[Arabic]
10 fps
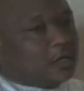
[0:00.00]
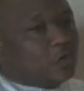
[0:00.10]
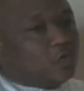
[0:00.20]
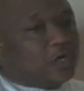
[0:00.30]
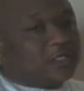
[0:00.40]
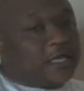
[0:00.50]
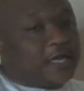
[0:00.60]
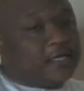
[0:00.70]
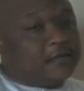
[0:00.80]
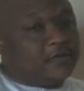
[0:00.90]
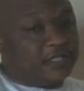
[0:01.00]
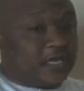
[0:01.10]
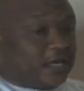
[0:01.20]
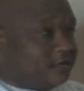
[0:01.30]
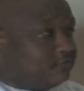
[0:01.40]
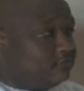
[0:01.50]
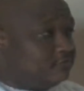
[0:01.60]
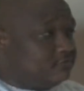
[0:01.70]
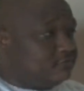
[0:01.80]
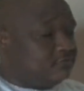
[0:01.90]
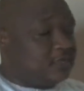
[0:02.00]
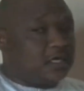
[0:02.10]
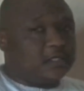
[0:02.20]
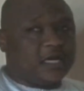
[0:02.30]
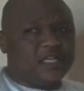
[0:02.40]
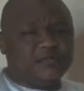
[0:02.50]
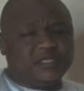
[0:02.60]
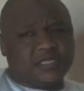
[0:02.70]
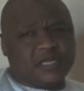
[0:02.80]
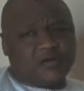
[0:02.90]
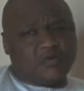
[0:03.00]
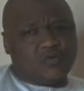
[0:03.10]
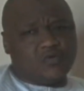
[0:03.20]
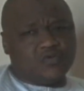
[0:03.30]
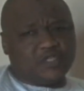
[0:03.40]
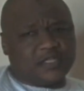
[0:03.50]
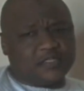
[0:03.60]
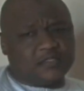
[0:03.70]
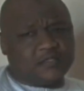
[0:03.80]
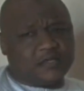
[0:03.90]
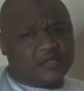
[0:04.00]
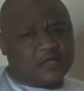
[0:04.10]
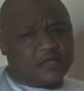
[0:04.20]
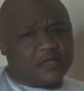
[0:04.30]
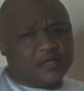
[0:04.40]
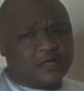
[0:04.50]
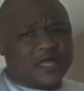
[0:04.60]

هو التعليم رسالة التعليم رسالة وكل شخص آه،